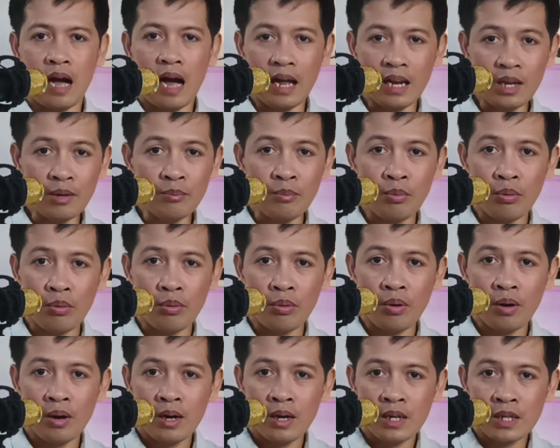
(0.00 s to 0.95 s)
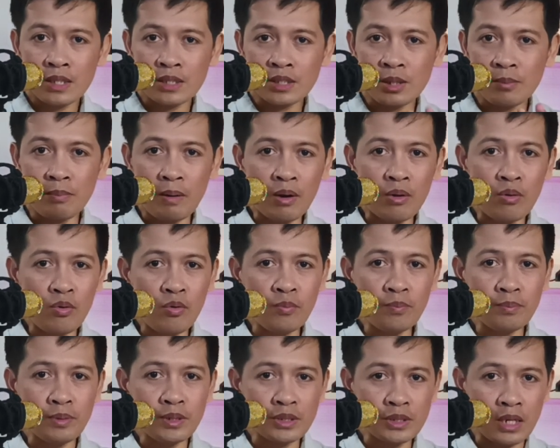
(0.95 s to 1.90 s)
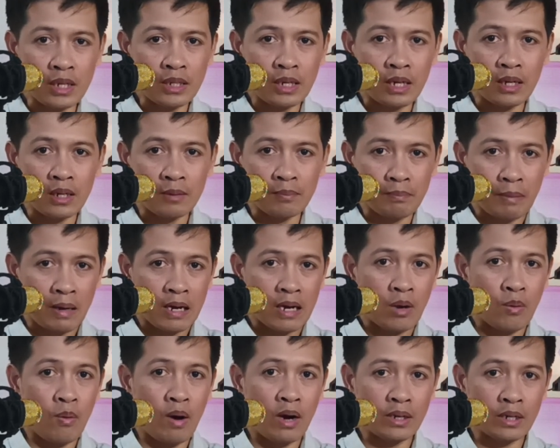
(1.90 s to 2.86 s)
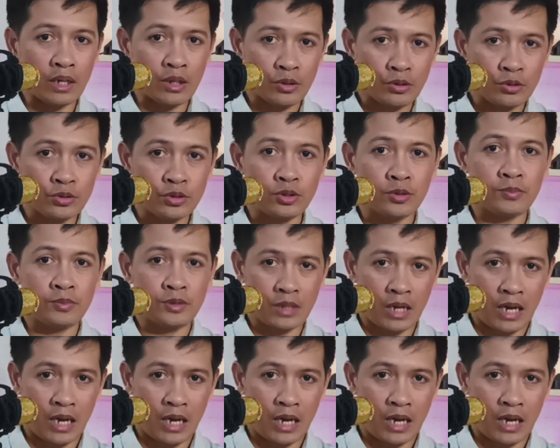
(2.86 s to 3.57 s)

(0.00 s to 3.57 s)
Alam mo, sa pag-uumpisa ng paggawa ng YouTube